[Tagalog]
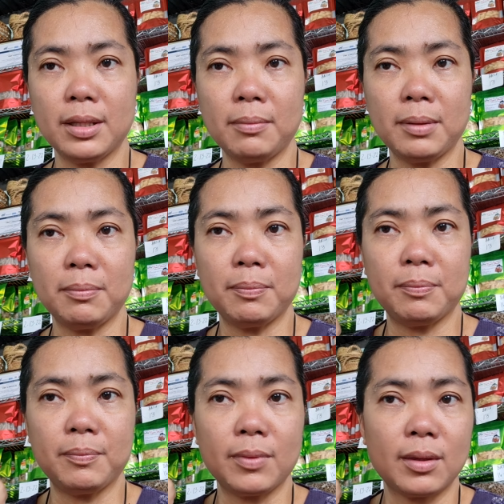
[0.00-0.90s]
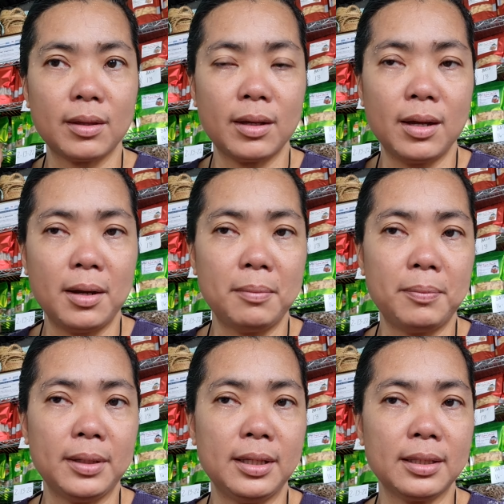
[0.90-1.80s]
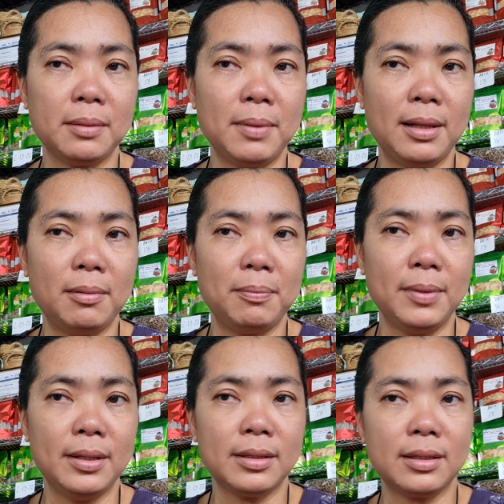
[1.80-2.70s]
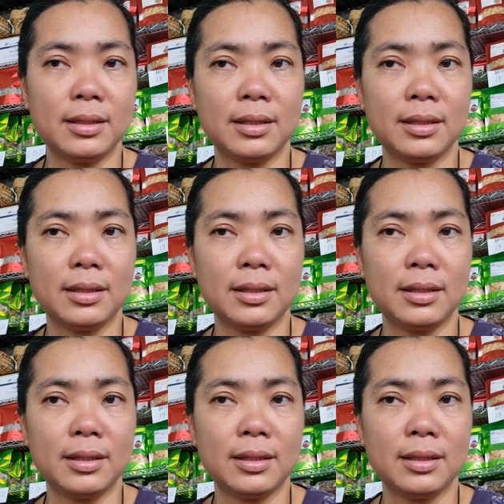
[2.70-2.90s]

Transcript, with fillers: naming product development.